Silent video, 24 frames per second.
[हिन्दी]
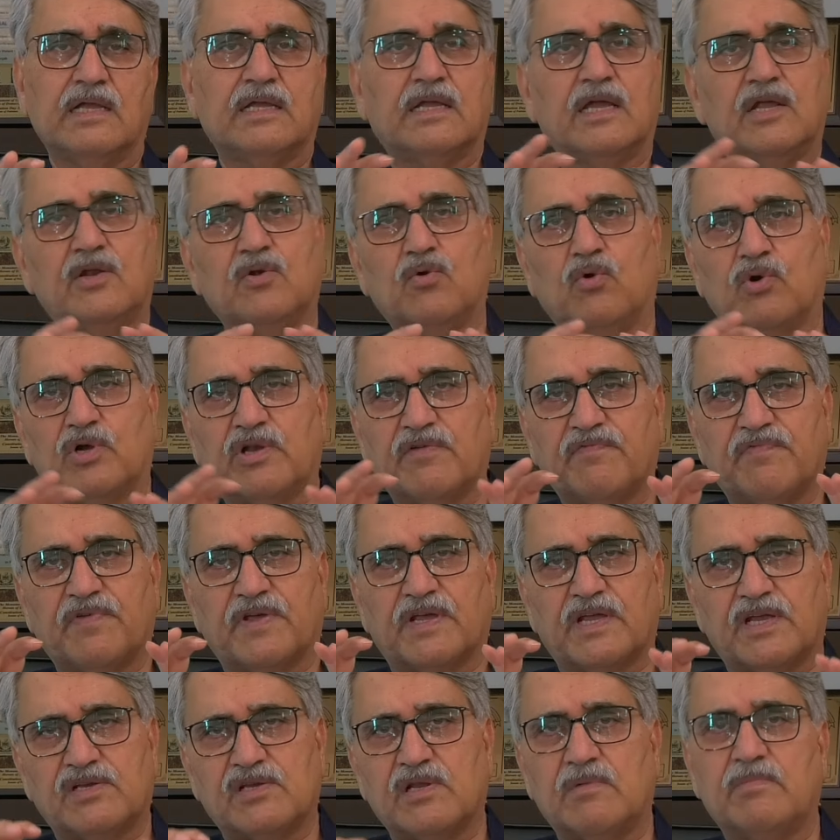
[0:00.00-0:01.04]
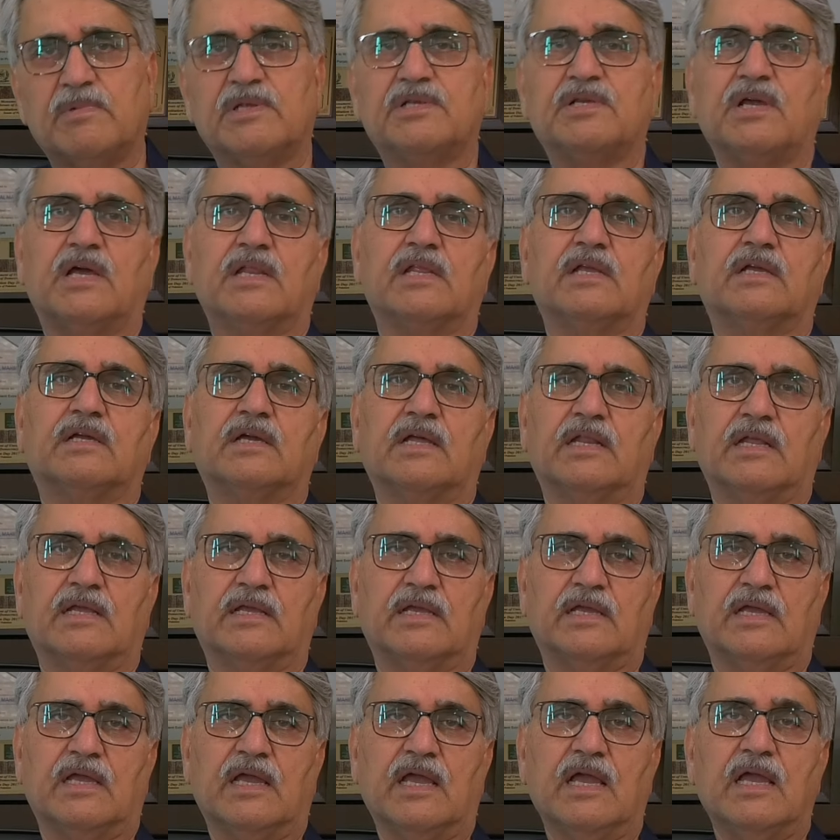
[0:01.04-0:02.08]
के नोटिफिकेशन में जारी
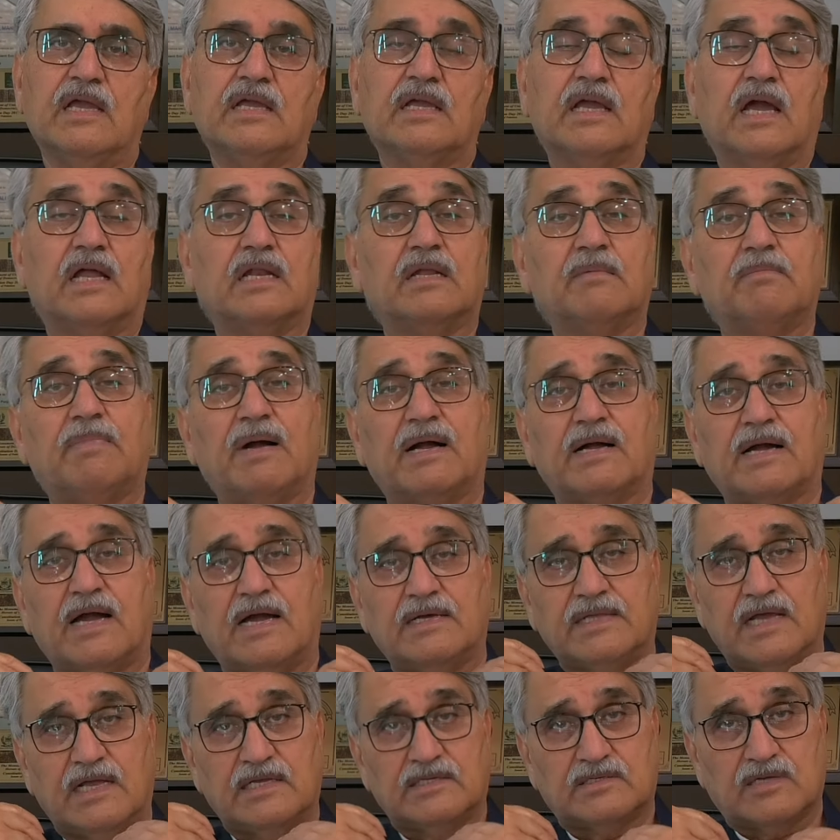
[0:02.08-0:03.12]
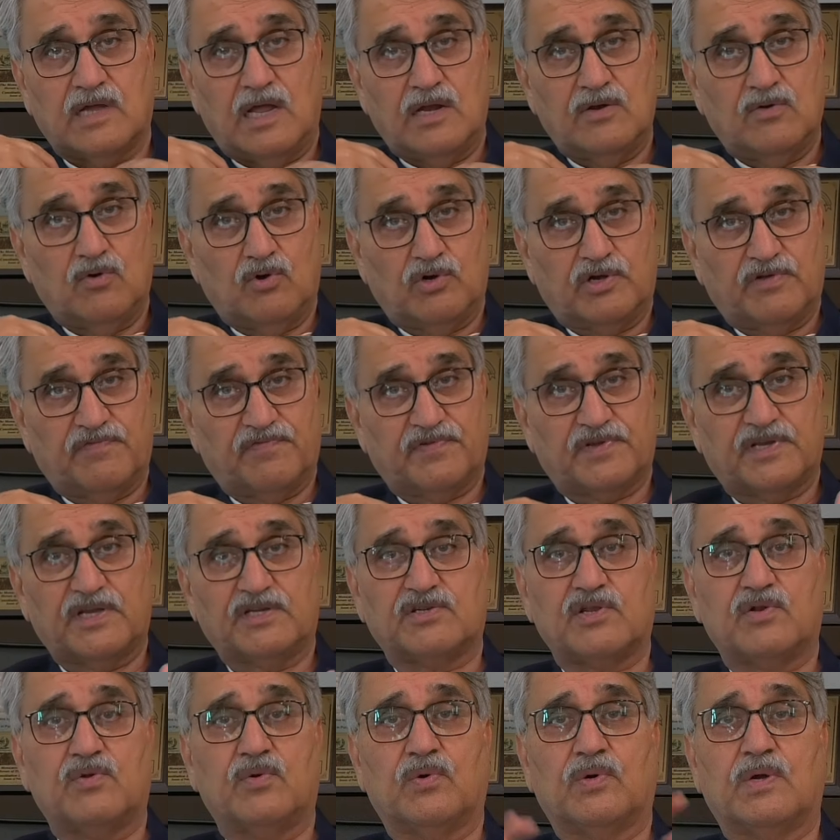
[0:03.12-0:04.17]
करेगी यानी बाकायदा इसका
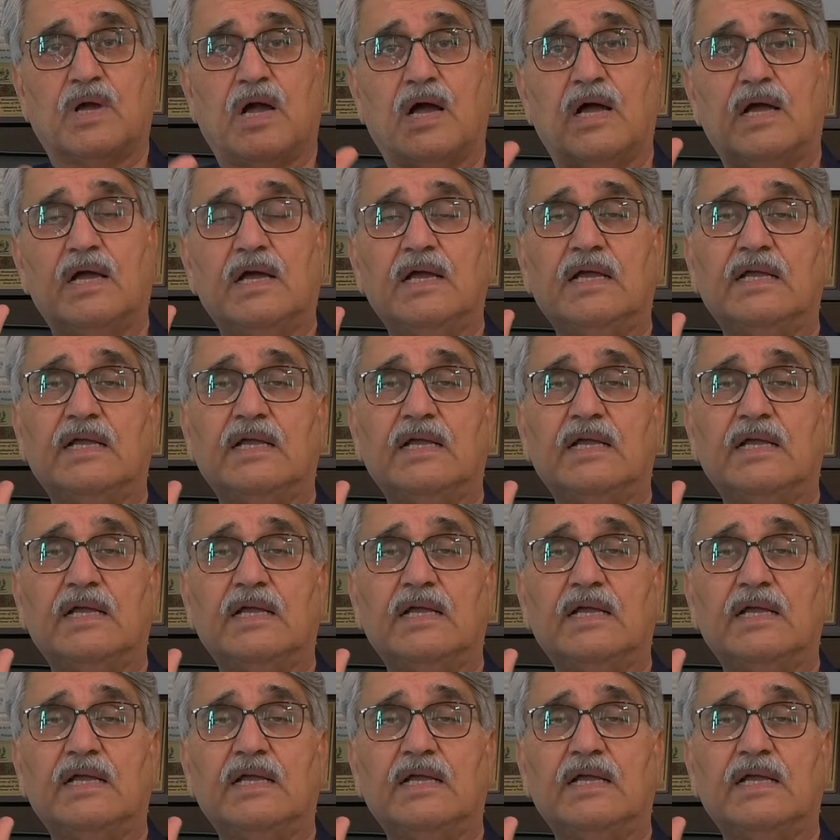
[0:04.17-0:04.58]
नोटिफिकेशन होगा